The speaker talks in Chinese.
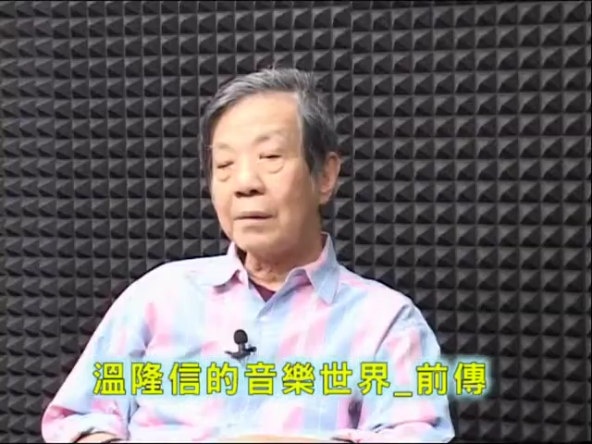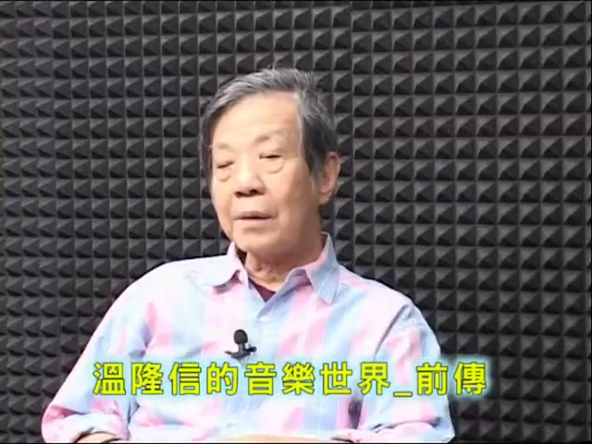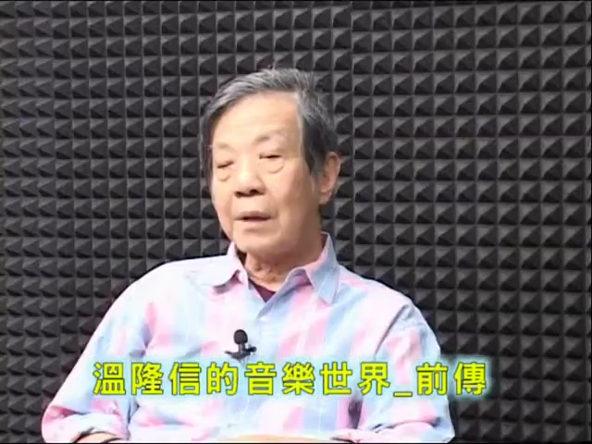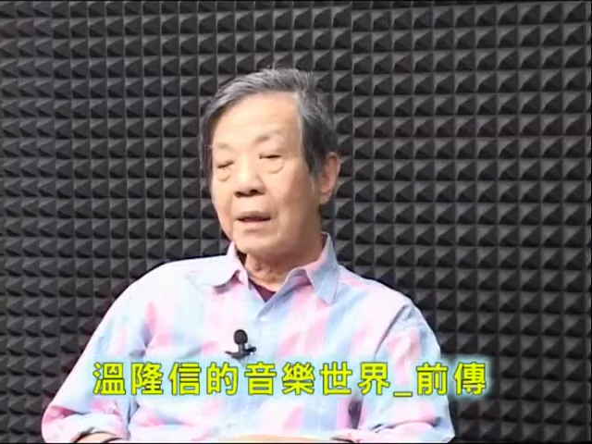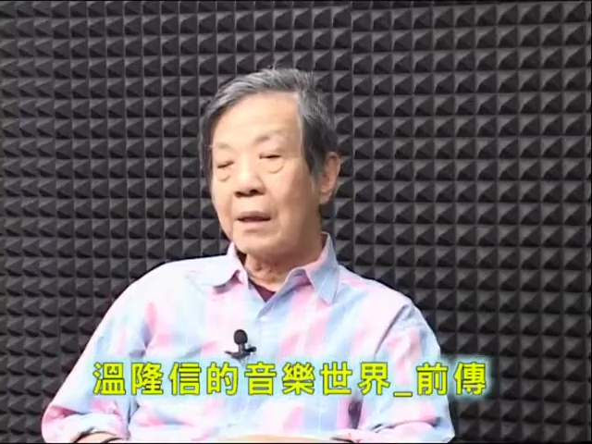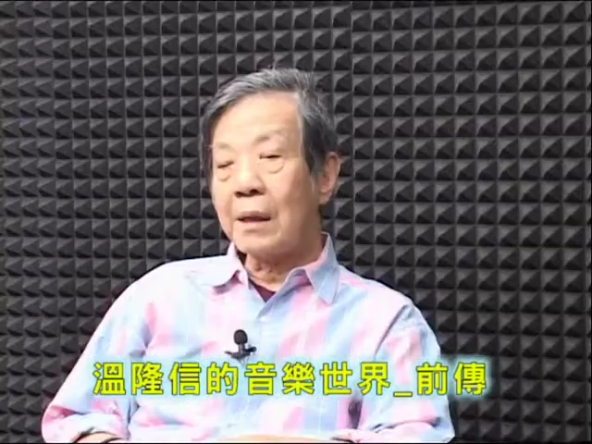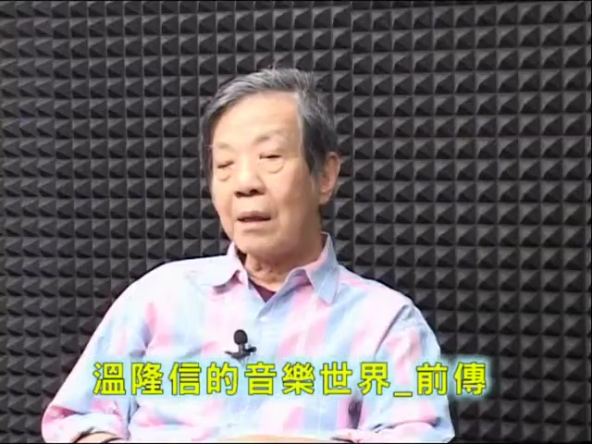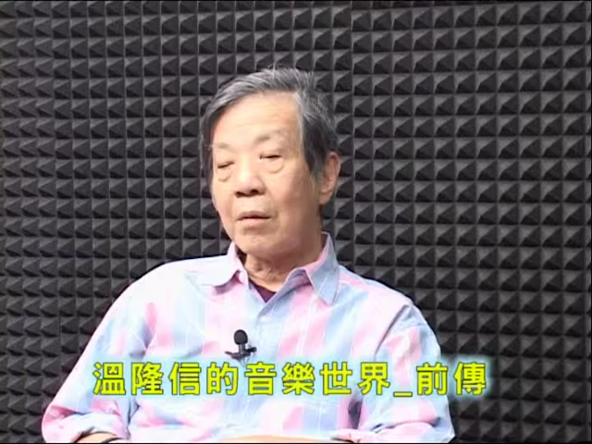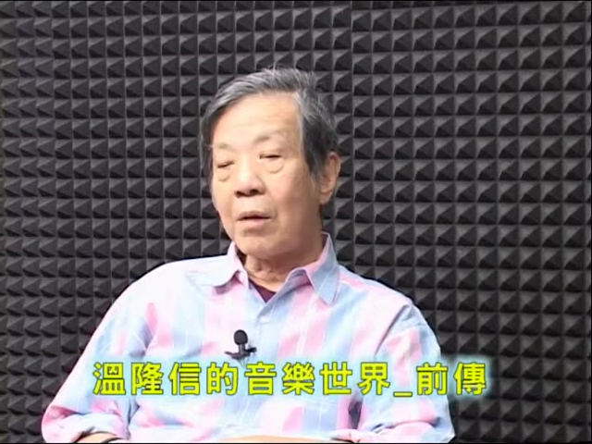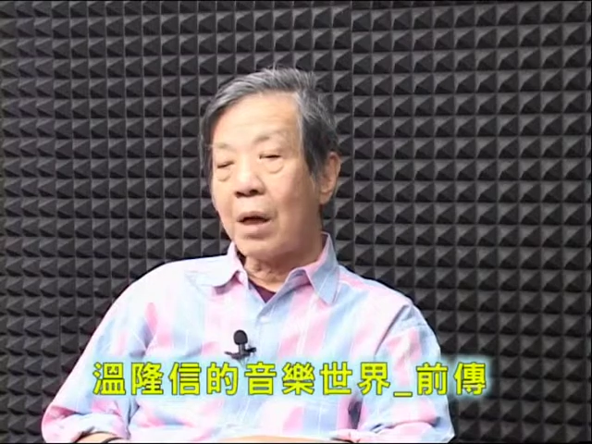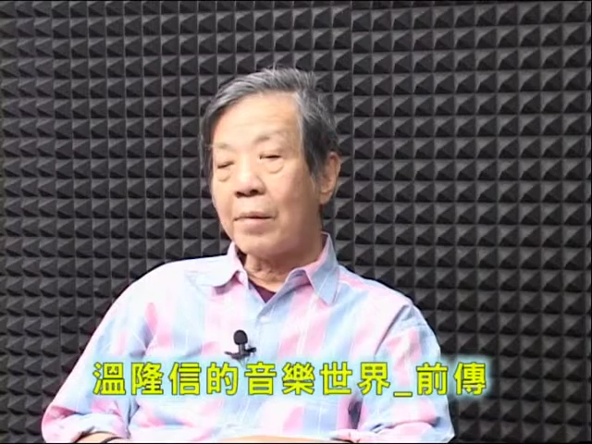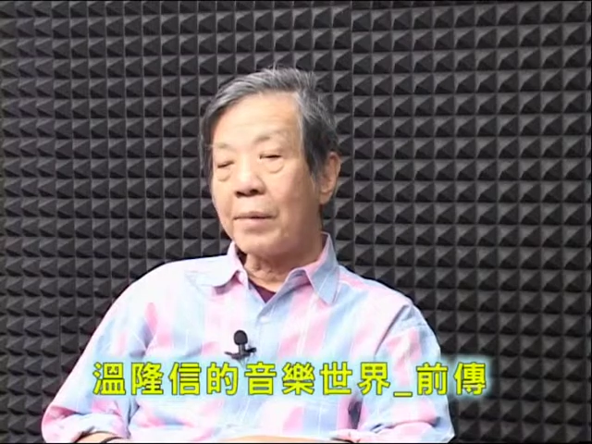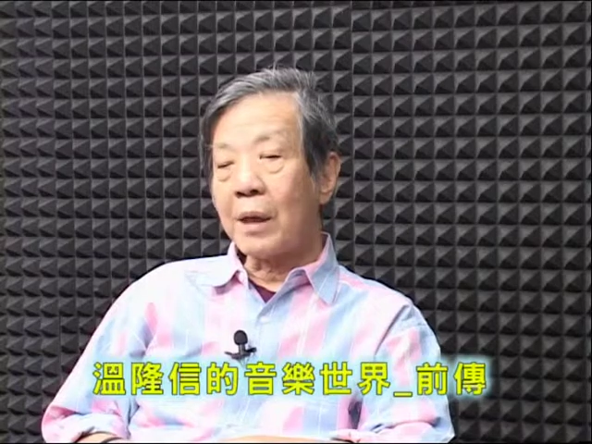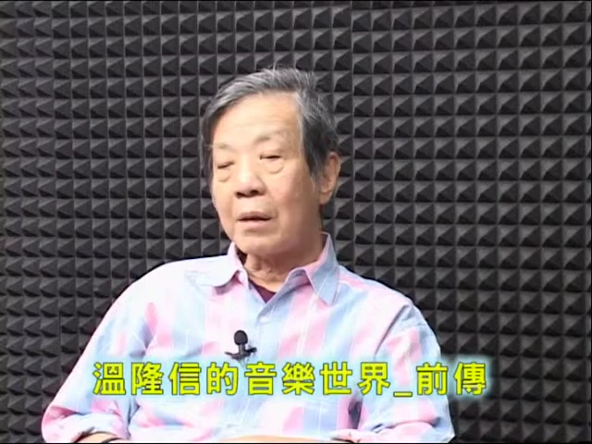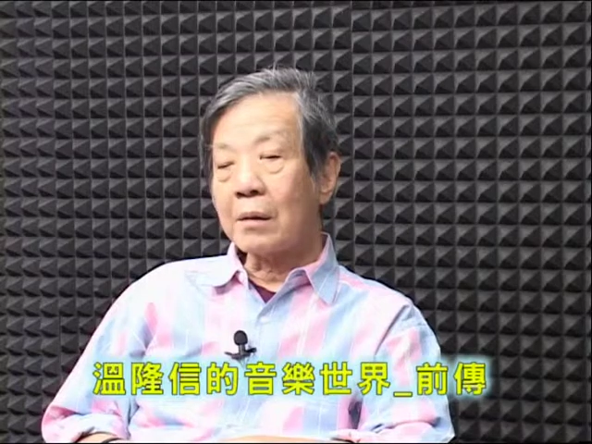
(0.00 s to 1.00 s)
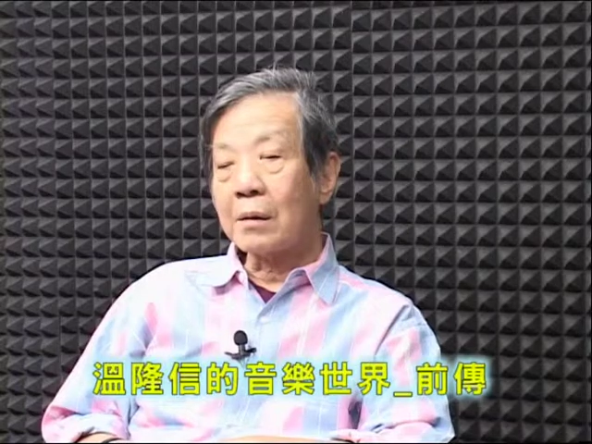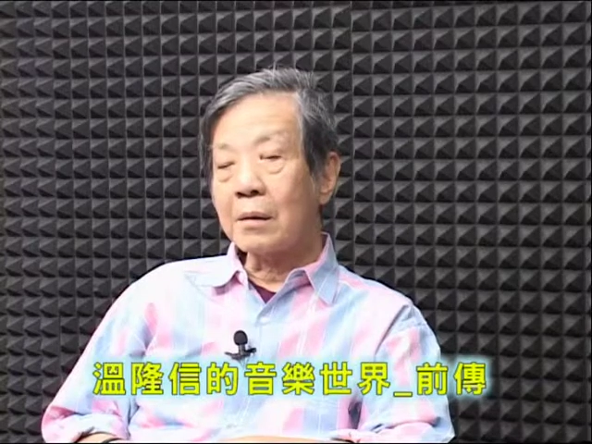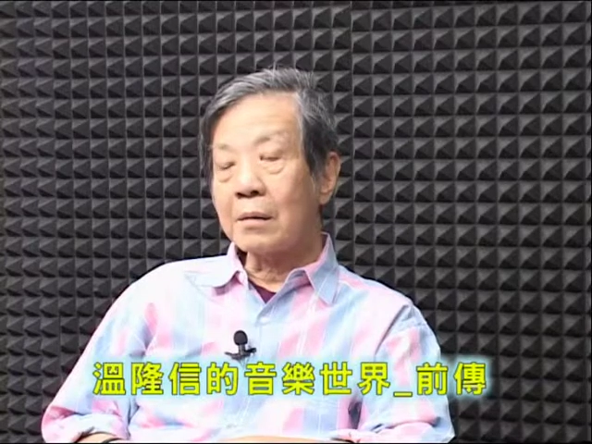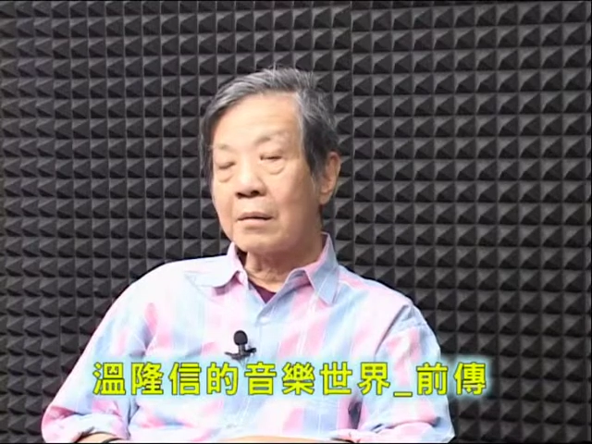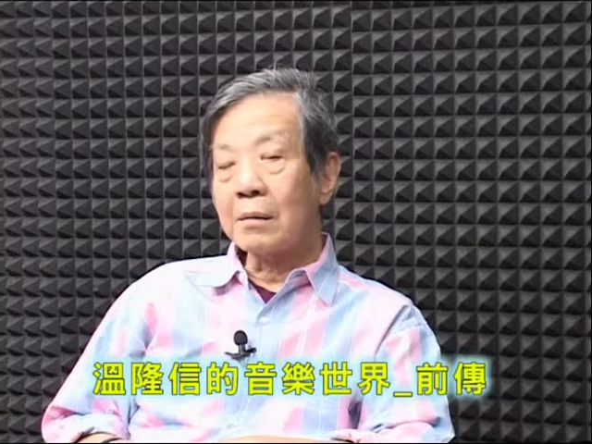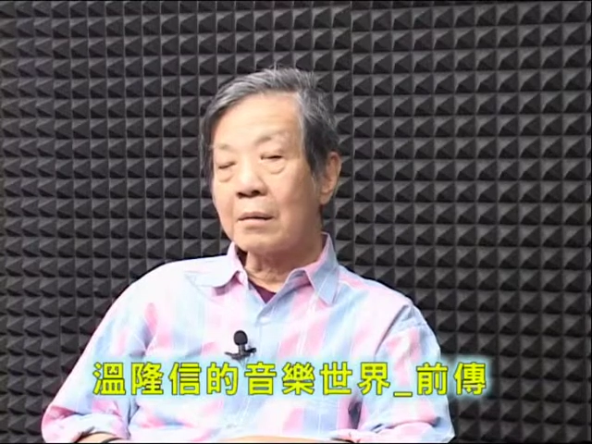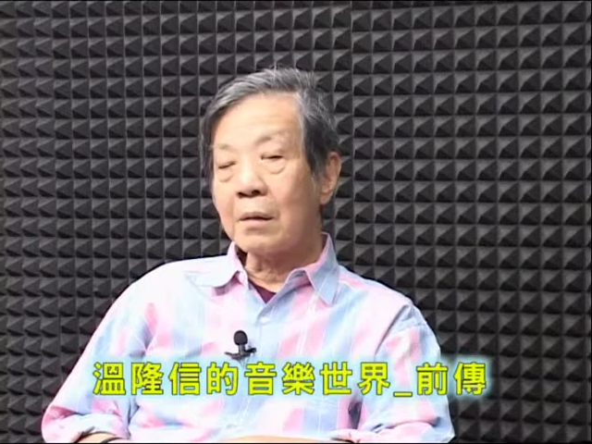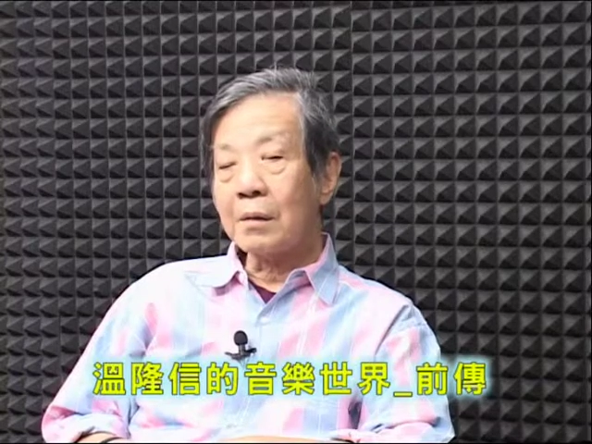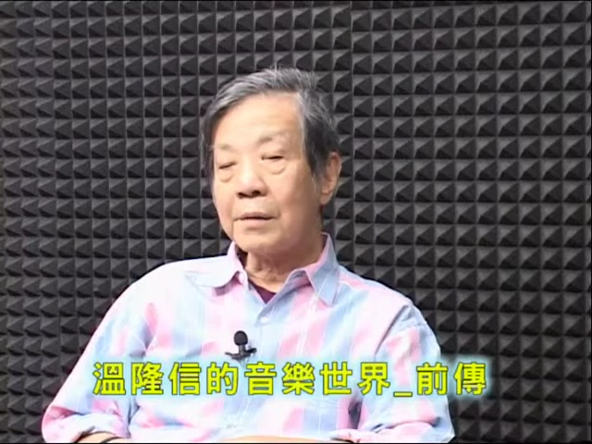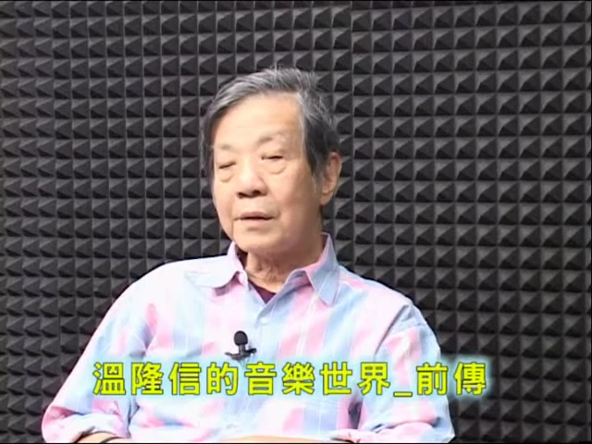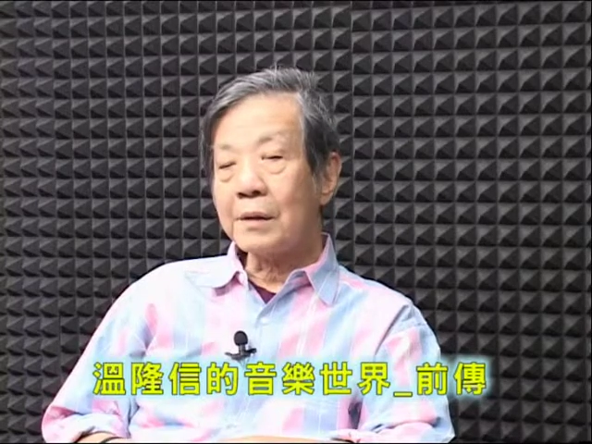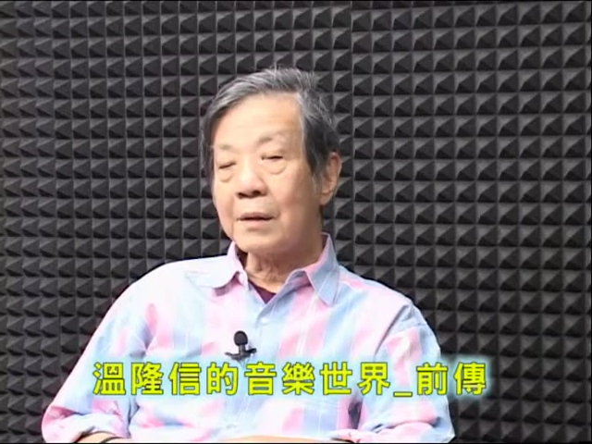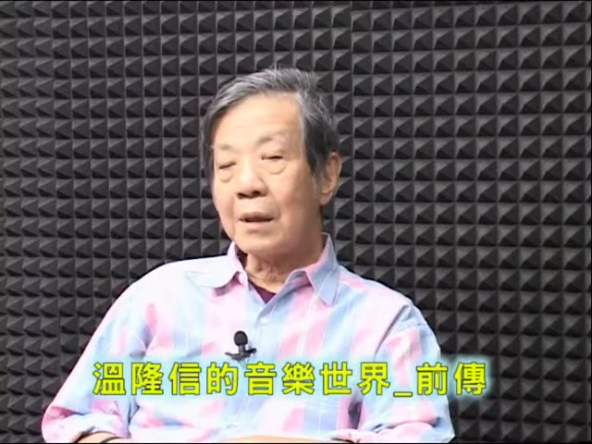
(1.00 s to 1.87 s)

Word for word: 第一个发表的东西，